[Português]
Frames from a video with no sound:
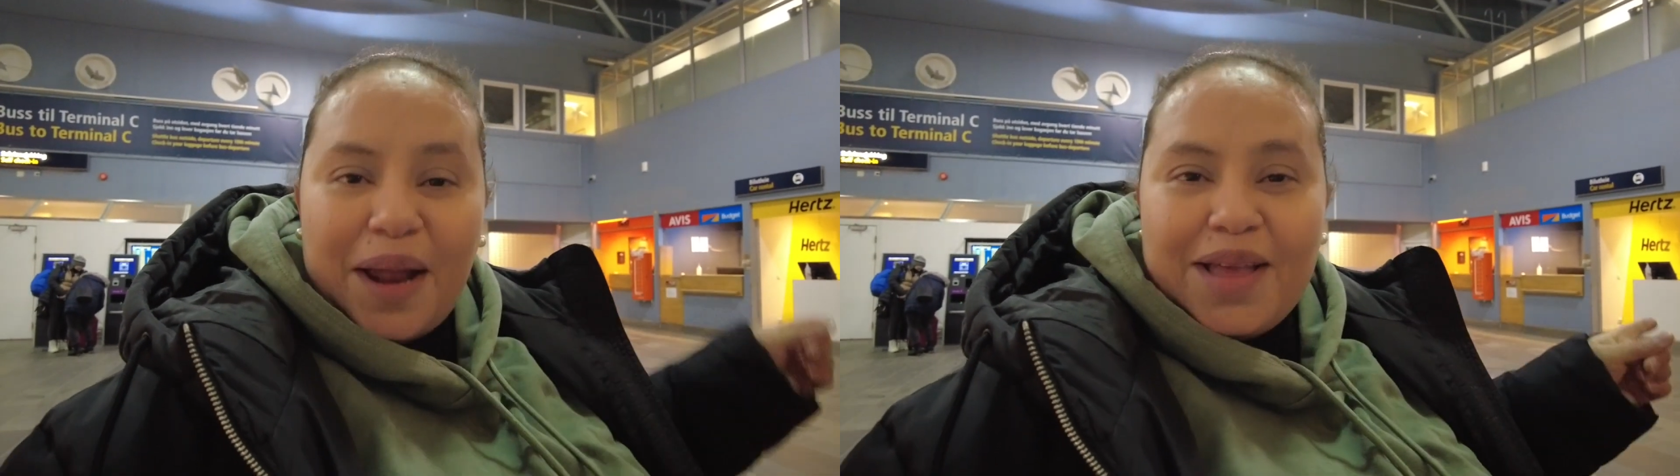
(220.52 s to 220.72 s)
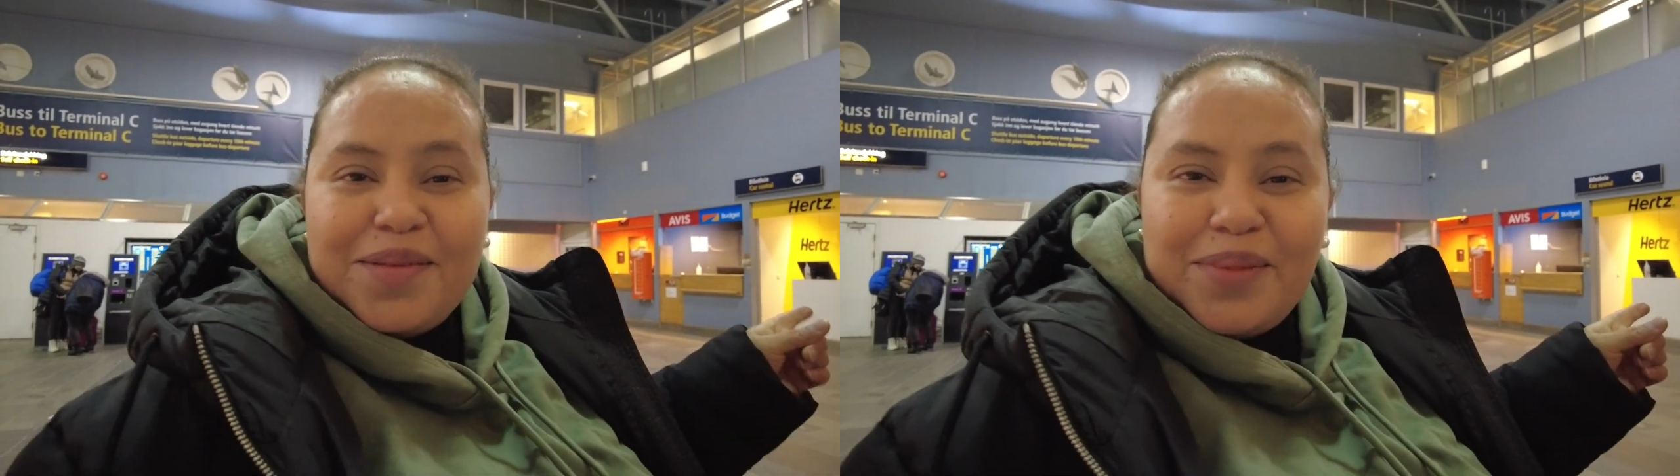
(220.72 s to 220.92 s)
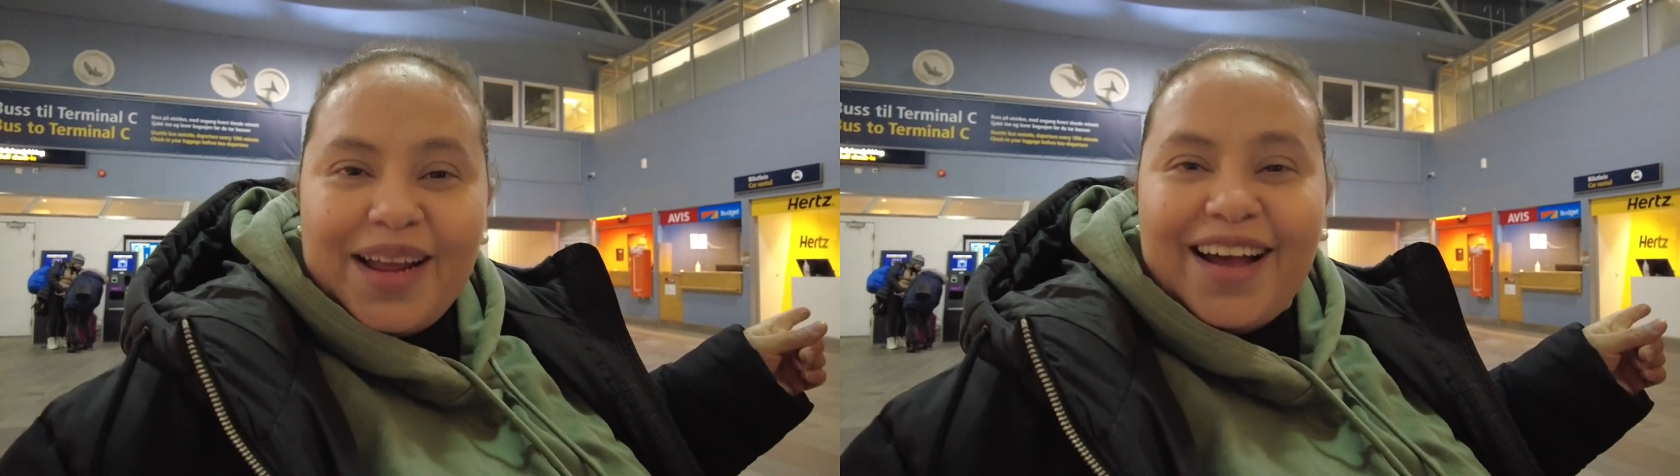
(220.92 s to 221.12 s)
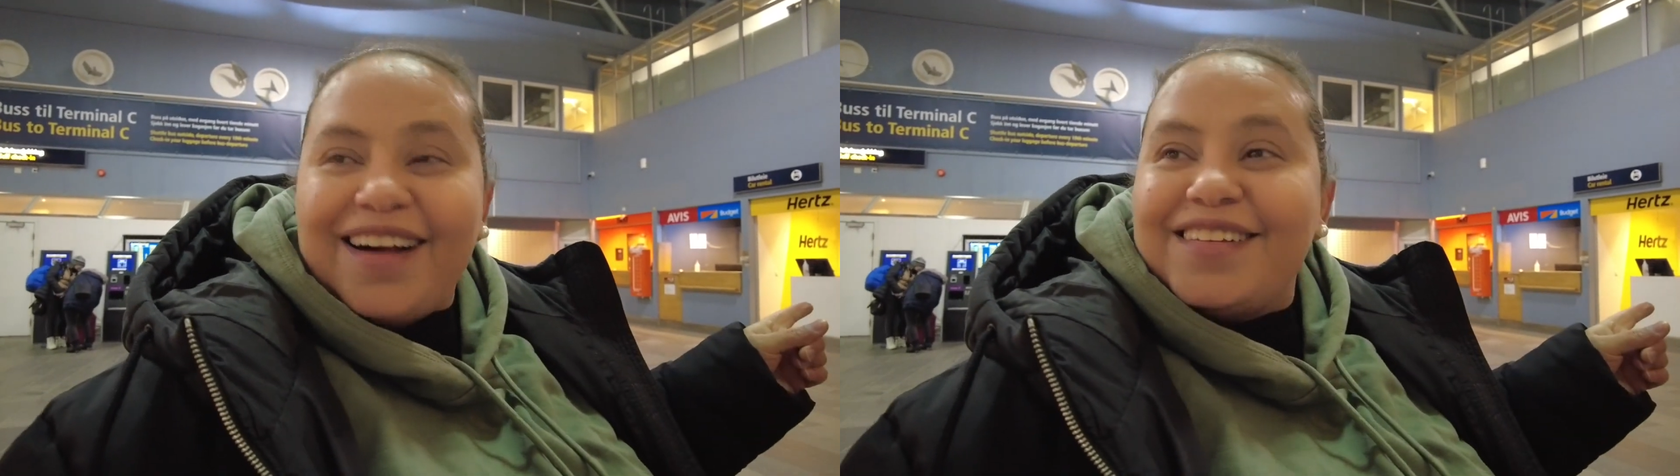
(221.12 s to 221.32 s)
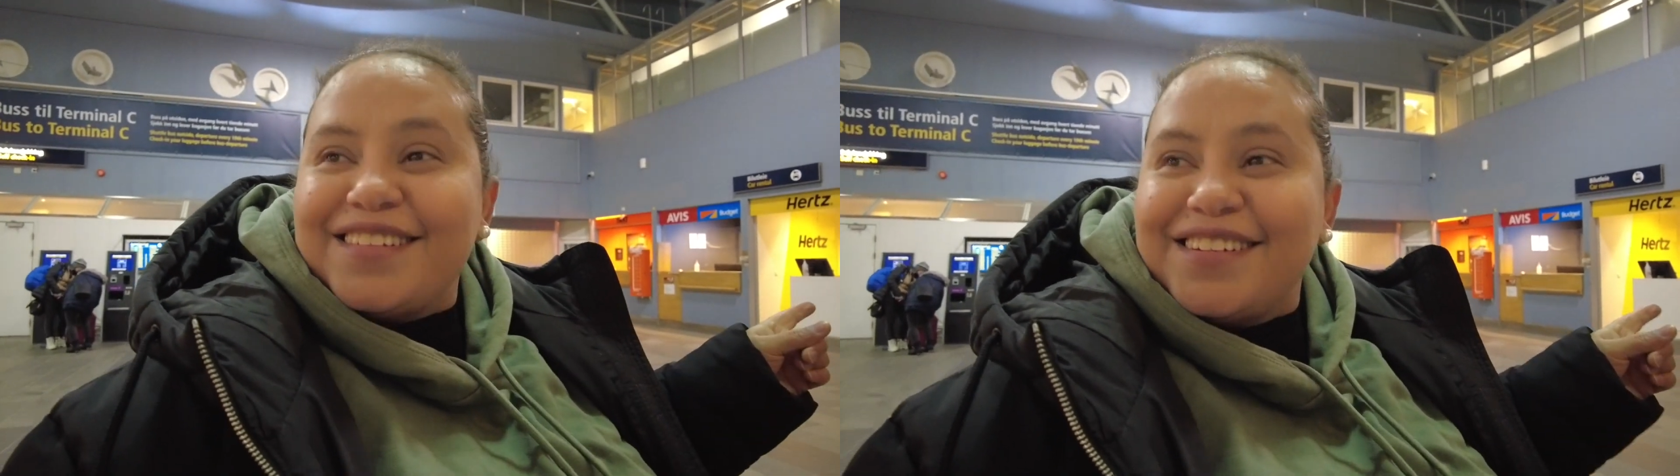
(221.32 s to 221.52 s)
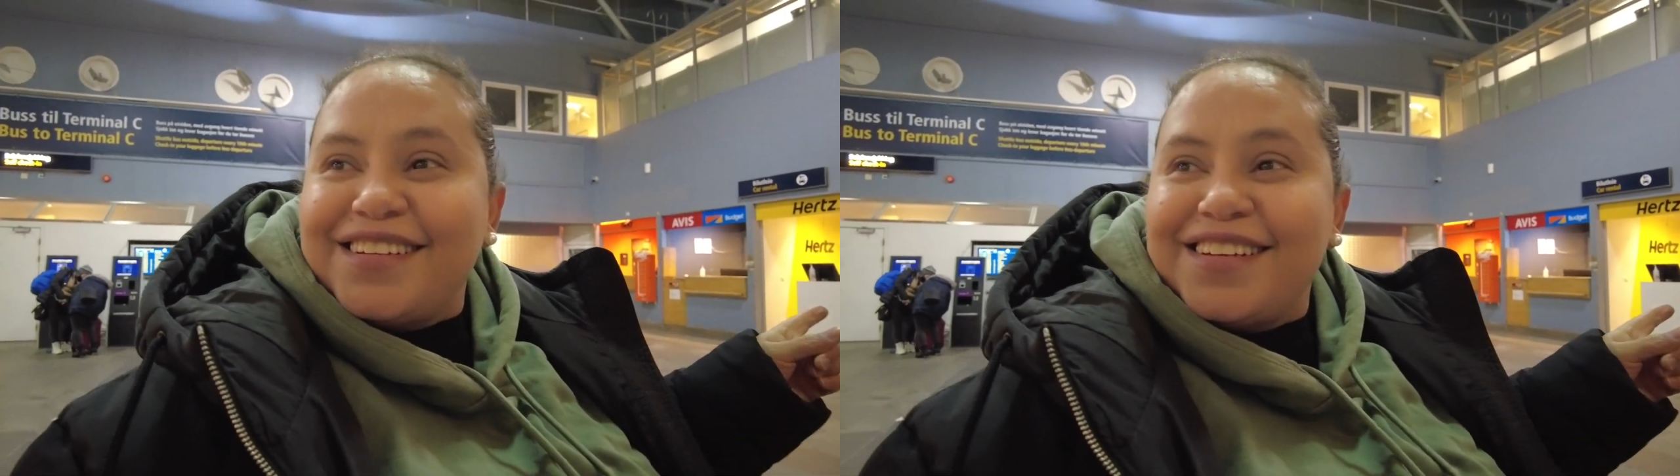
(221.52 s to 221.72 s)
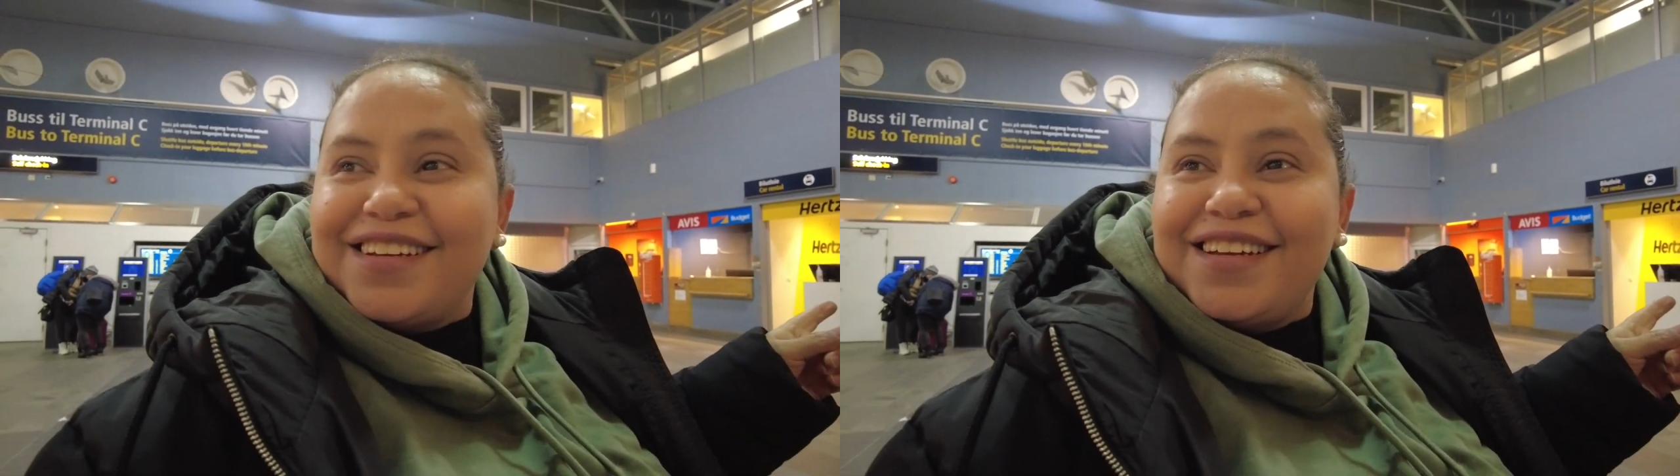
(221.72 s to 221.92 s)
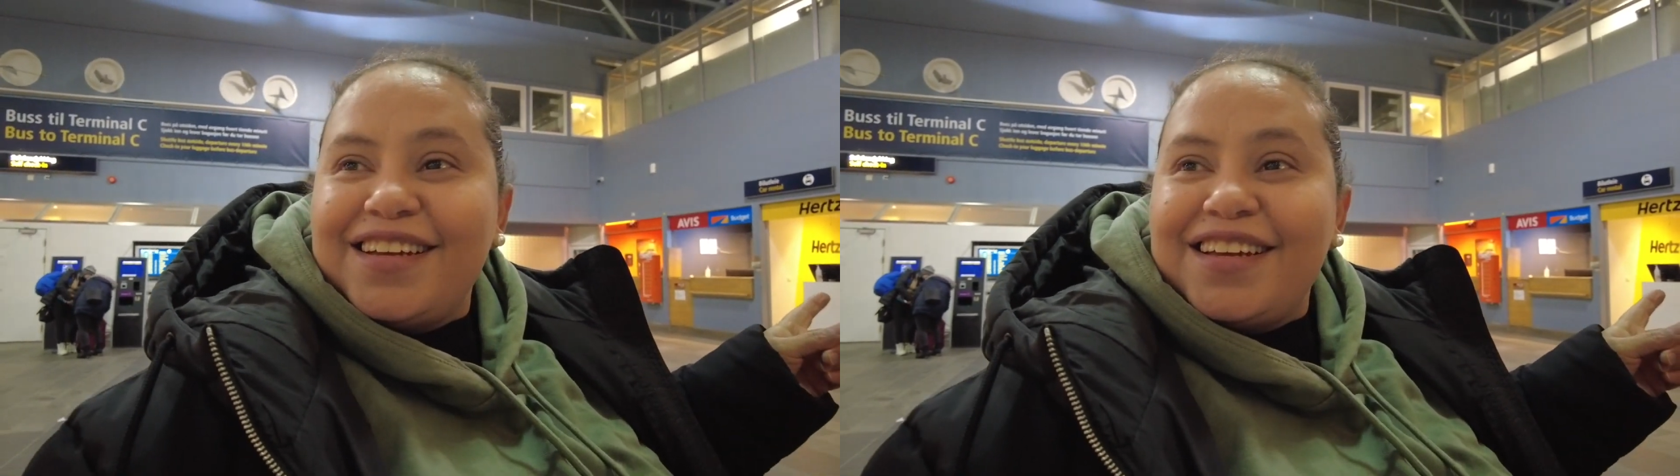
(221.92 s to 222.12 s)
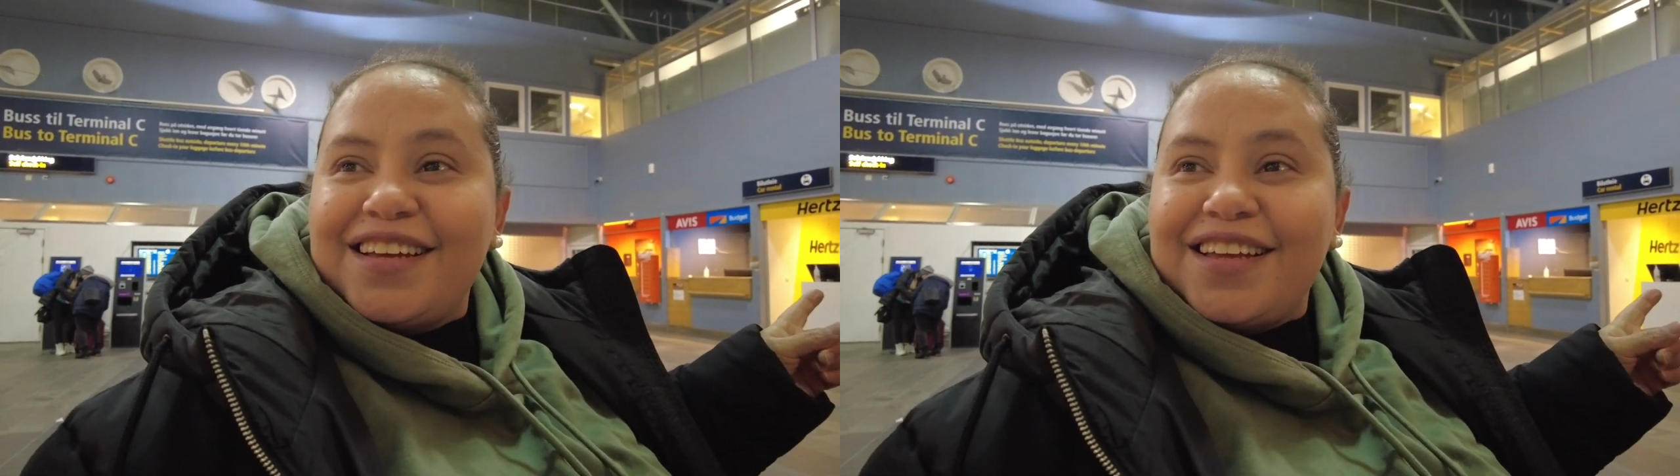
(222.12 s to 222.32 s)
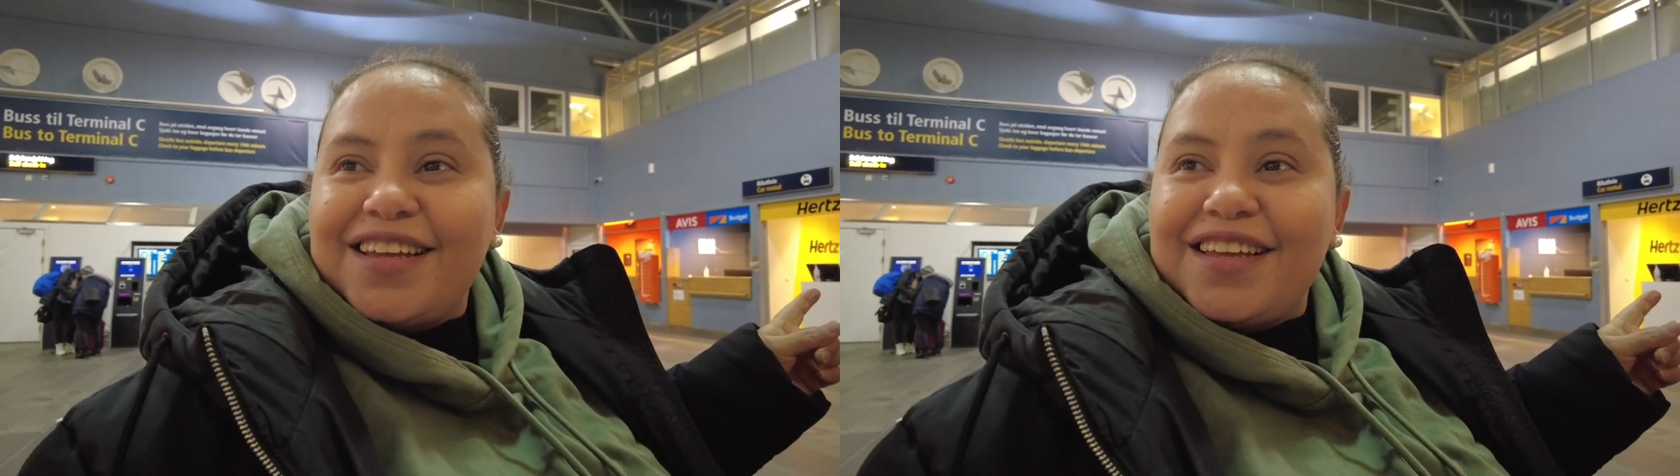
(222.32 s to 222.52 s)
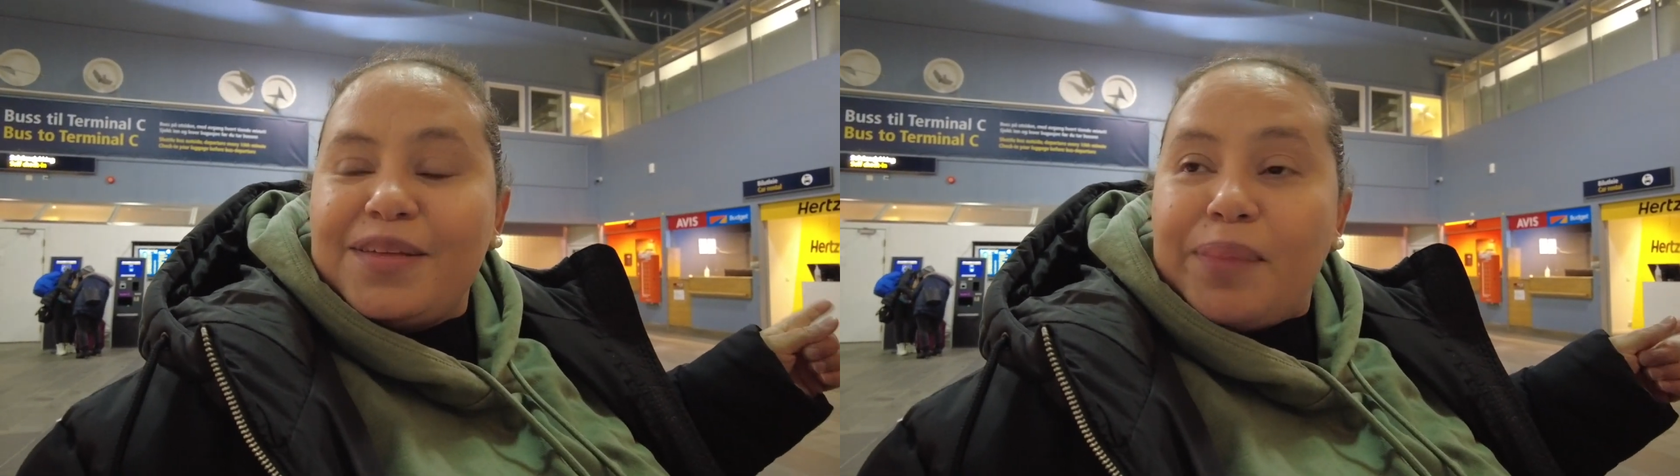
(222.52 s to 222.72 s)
pra ir pra casa. E